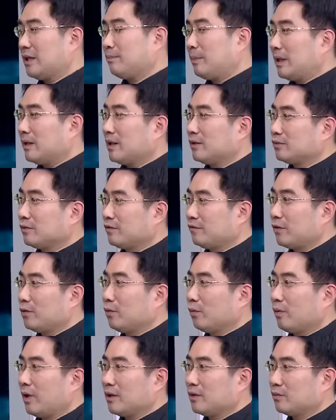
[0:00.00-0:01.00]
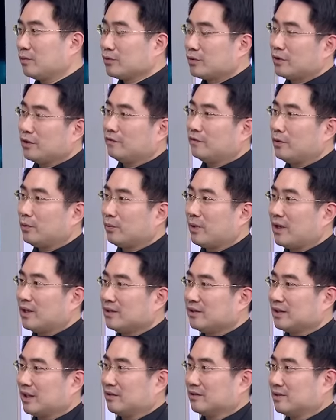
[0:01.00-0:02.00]
他一般来说封关，过去的封关
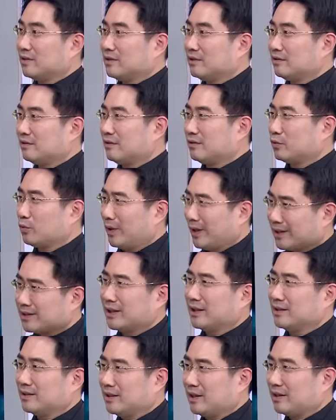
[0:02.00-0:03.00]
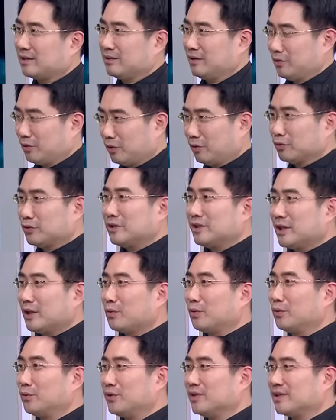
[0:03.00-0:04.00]
很少是哆拉扯的啦。你恐惧一下，
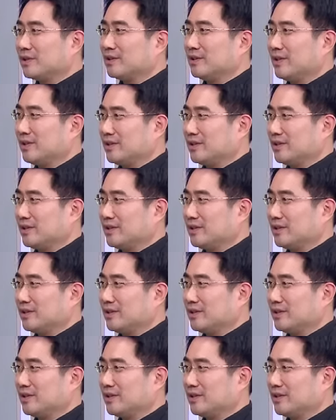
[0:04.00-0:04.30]
过去十